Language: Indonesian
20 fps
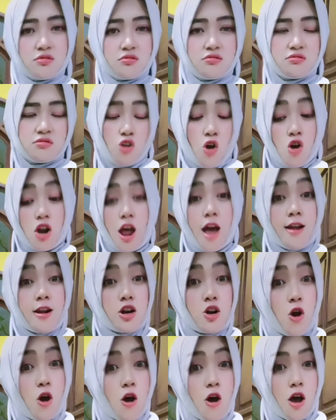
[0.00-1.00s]
Kaya ora
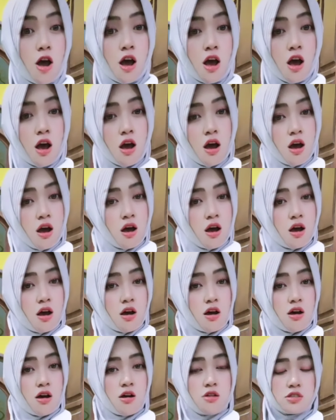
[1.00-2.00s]
roh.
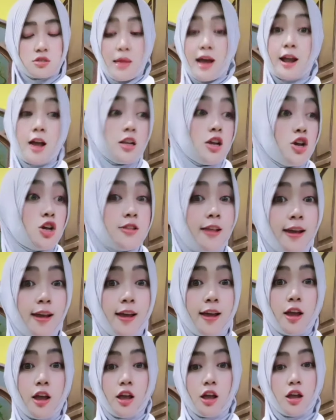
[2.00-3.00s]
Sembarang yang
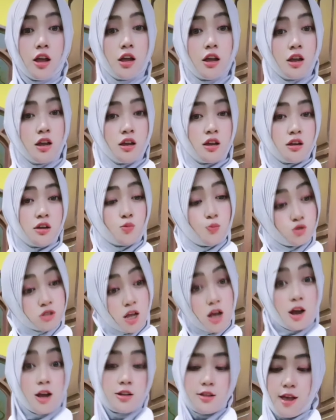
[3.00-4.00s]
entek. Bumbu
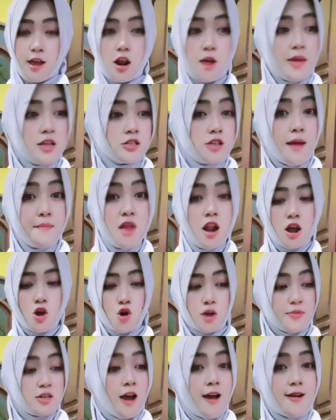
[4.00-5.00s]
jangan entek apa nyambel
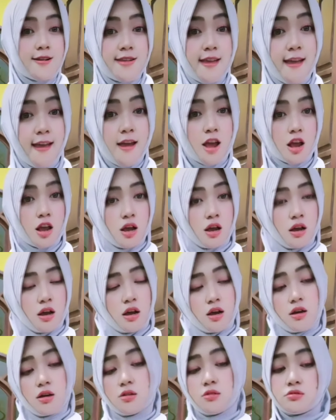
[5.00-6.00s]
mbok garing.
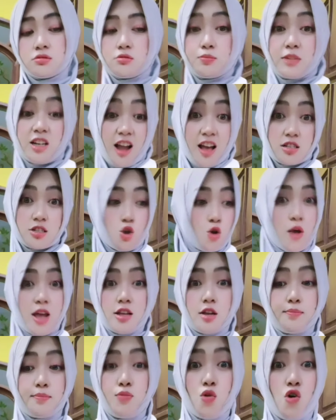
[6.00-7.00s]
Beras yo wayah
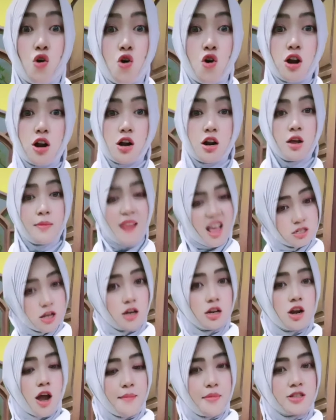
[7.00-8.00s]
nempur,
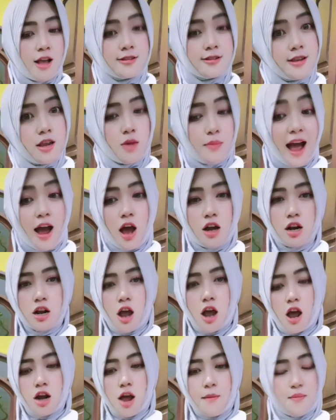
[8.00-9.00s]
blanjani rambut jaji mangan
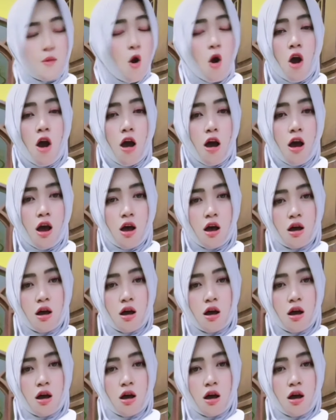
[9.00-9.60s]
anak mah